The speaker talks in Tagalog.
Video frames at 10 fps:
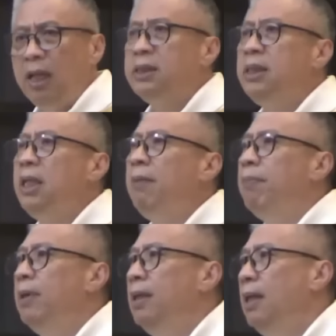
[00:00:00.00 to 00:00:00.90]
As
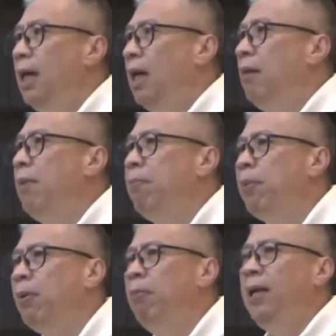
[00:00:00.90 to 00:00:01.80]
if ang may
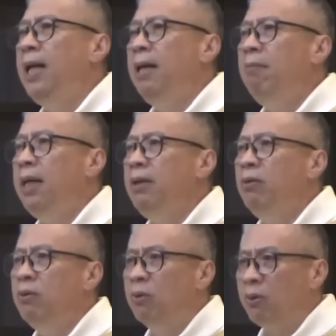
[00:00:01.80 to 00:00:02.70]
problema
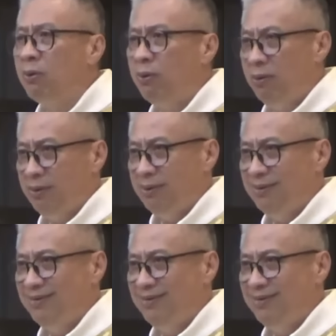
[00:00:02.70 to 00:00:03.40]
yung guro.